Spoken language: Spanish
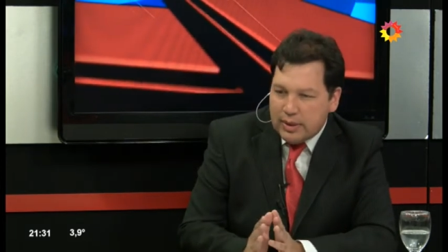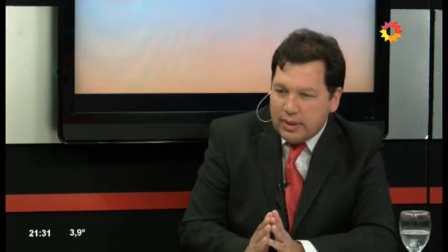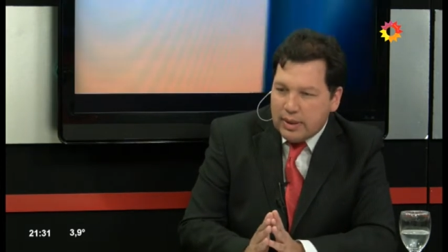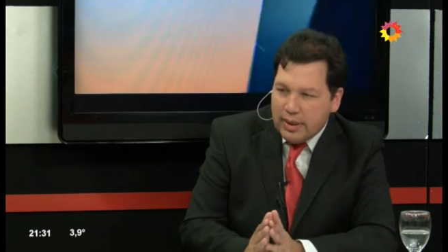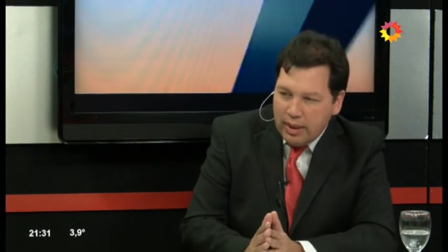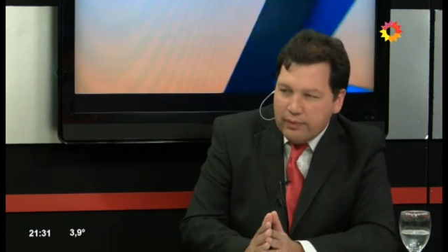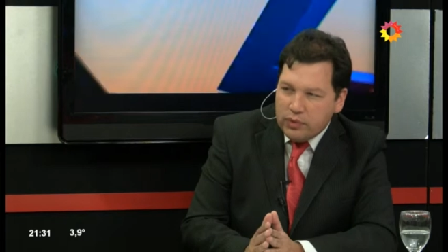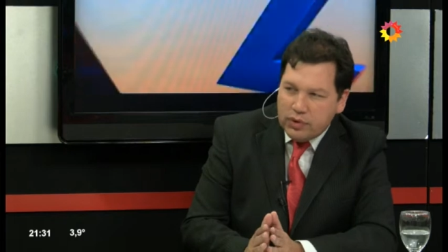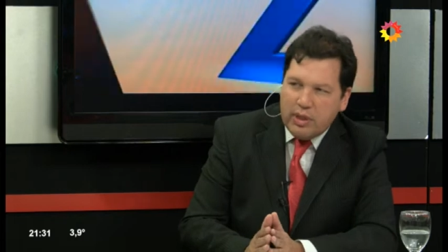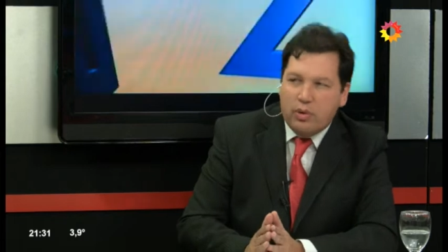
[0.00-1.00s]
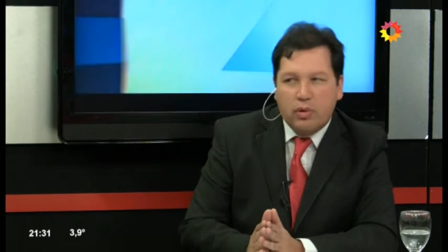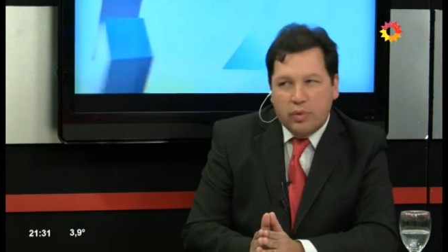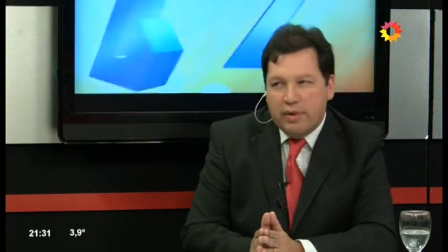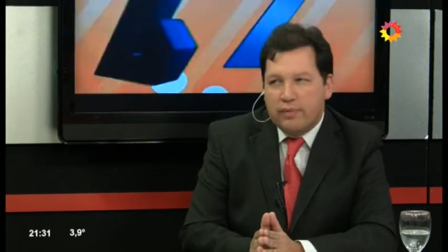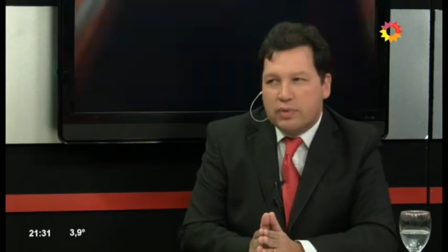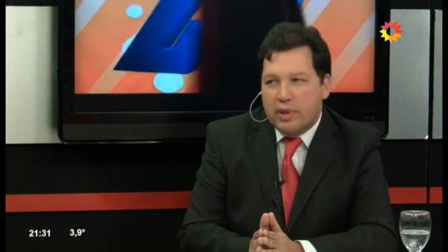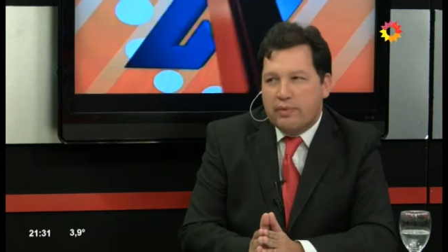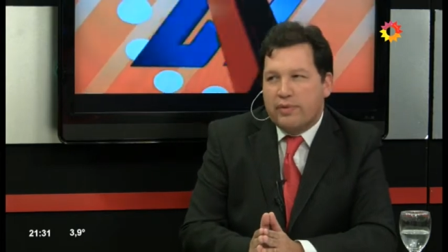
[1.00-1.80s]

Eh, ¿Era funcionario o no era funcionario